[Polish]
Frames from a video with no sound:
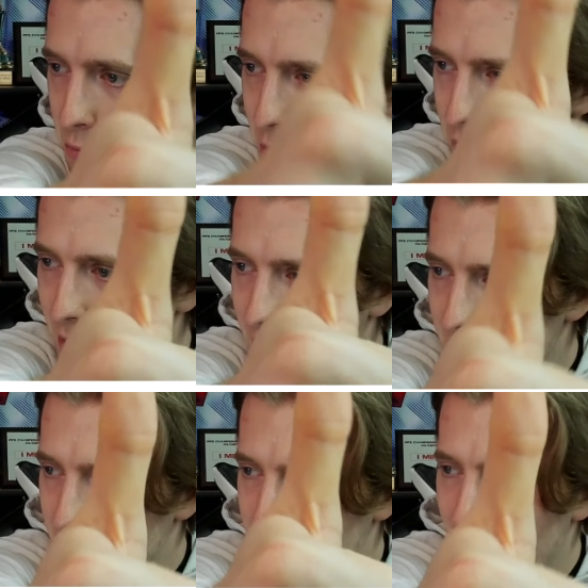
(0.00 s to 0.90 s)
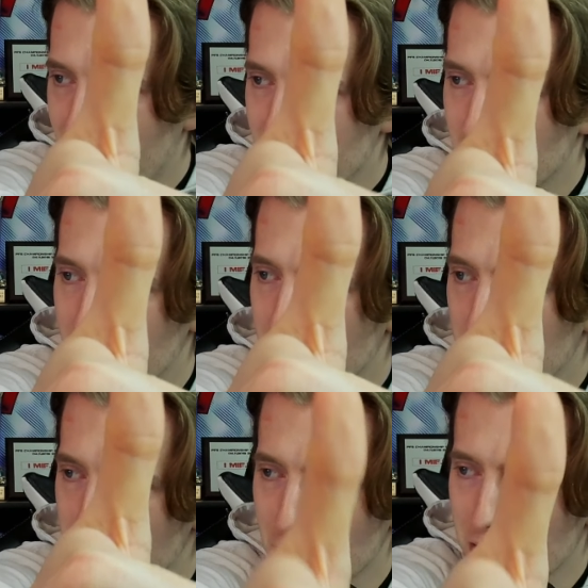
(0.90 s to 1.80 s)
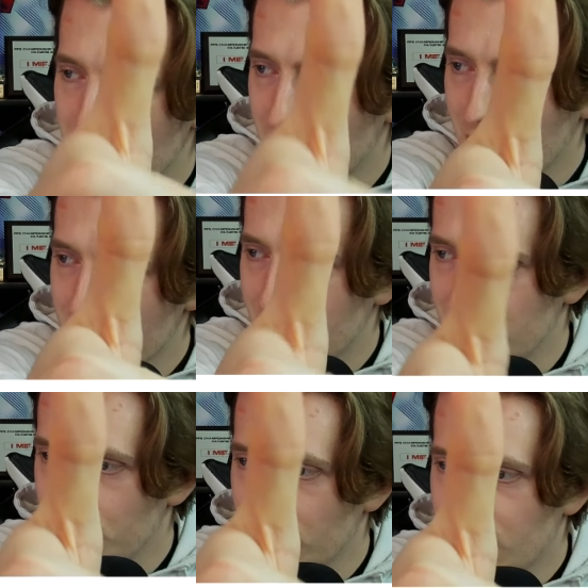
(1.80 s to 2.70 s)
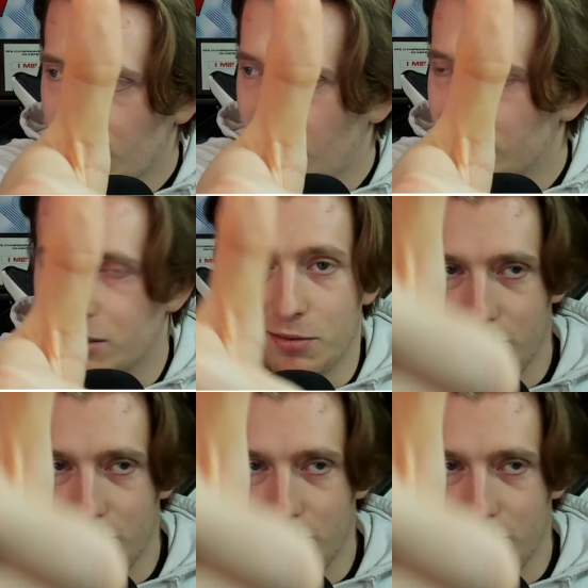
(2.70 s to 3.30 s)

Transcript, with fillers: do FIFA, czy jak to gówno się teraz nazywa dla kasy?